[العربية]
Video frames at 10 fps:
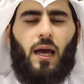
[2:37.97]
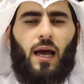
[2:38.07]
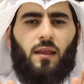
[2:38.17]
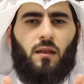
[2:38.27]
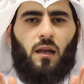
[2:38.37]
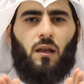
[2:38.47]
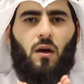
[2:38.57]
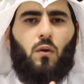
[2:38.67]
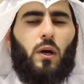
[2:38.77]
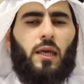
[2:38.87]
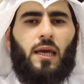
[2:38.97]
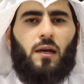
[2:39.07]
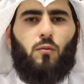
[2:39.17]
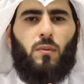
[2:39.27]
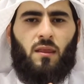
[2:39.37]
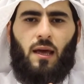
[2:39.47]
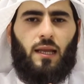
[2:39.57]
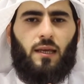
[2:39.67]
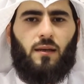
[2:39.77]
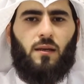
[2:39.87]
اعاذنا الله واياكم من
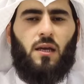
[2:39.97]
ذلك